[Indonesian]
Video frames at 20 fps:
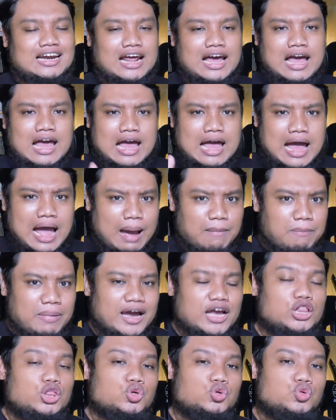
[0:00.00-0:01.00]
Nah,
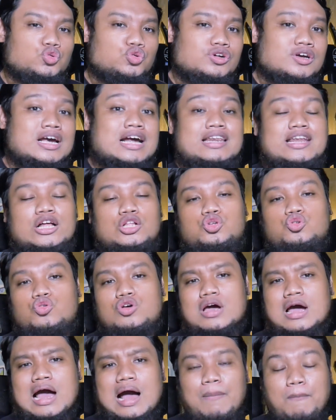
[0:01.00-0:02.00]
apa itu dan
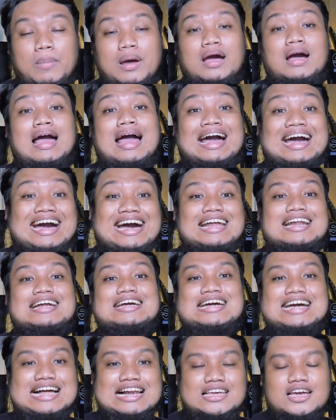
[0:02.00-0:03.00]
juga apa yang akan
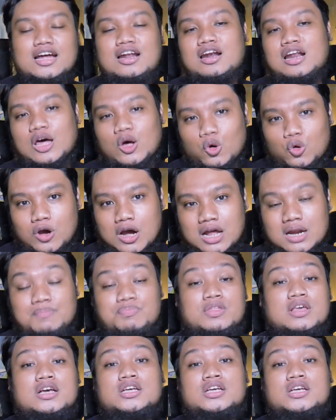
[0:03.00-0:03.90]
kalian lakukan?